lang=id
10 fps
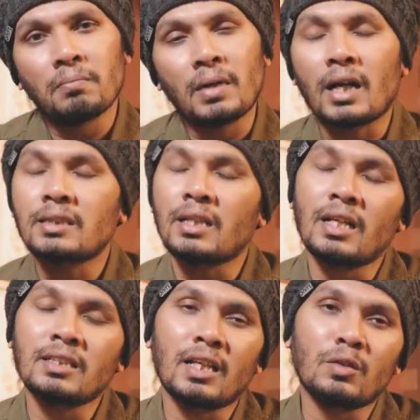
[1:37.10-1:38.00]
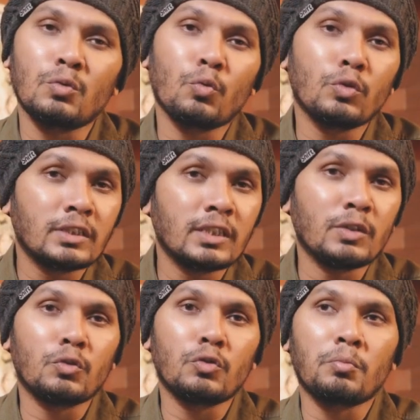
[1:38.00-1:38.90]
maka salah satu
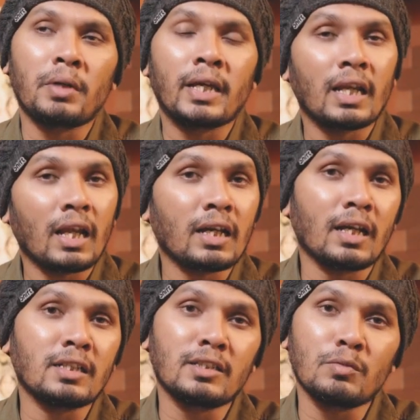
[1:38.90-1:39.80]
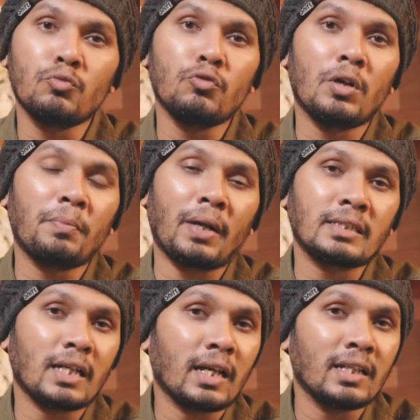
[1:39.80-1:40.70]
kunci untuk menghilangkan semua
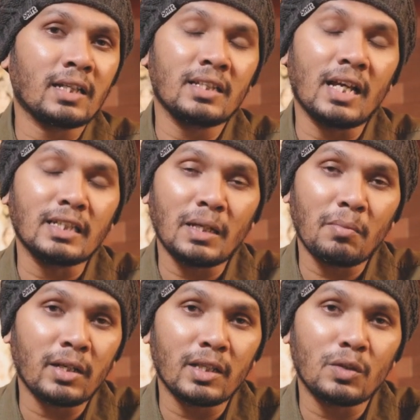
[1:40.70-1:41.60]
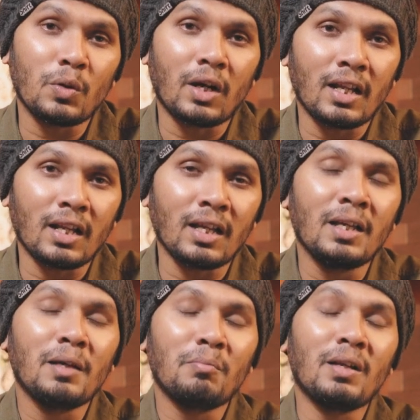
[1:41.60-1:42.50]
perasaan yang tidak nyaman itu adalah
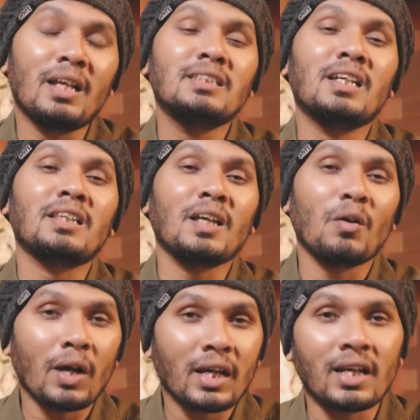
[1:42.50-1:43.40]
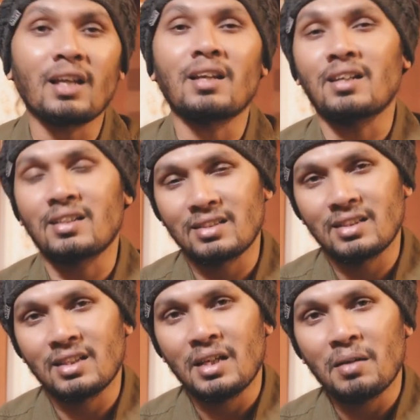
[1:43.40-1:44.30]
belajar tawakal,
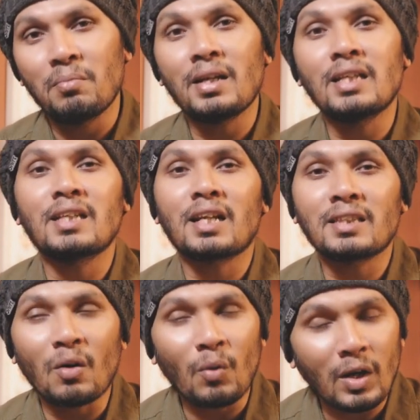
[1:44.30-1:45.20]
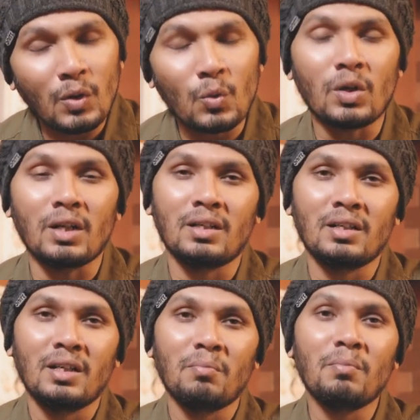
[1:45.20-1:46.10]
belajar tawakul,
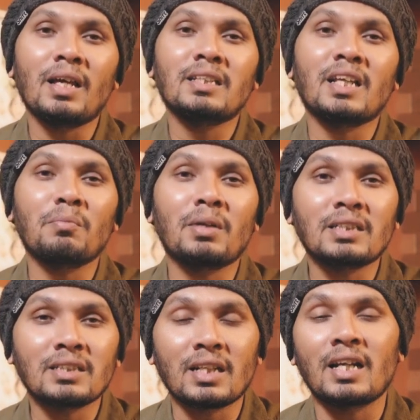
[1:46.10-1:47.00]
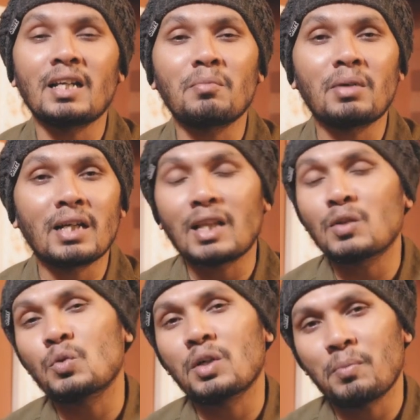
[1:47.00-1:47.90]
belajar berserah dan
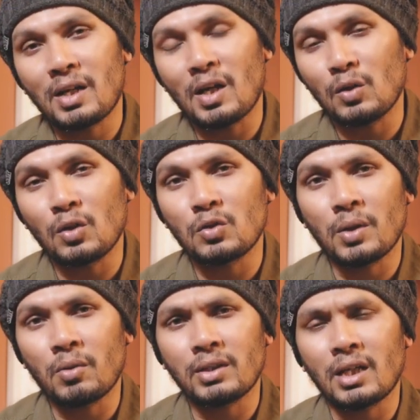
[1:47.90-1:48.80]
bergantung kepada Allah Subhanahu wa